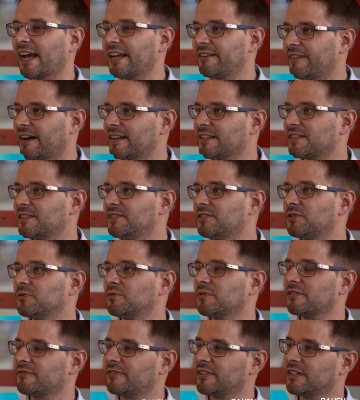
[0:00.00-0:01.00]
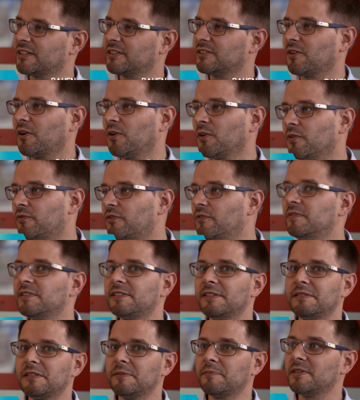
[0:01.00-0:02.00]
1 Watt sind so ungefähr 1,75
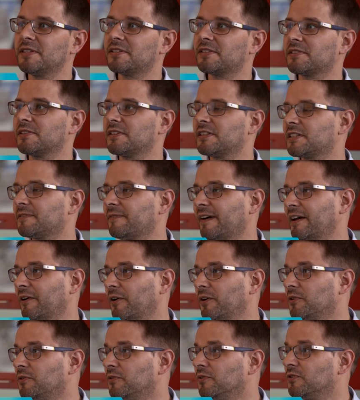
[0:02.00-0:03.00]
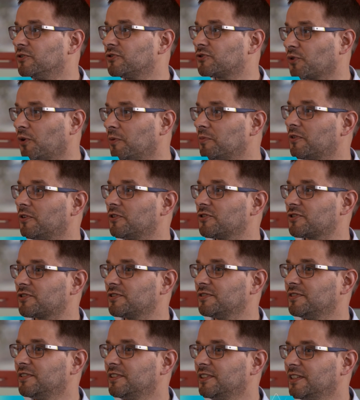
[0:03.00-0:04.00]
Euro bis 2 Euro
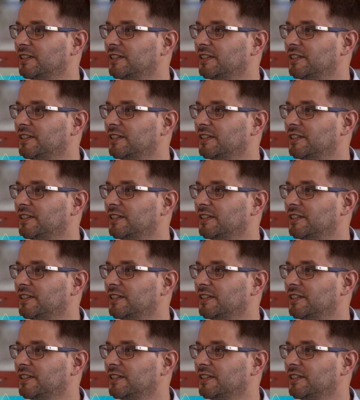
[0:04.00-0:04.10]
Stromkosten.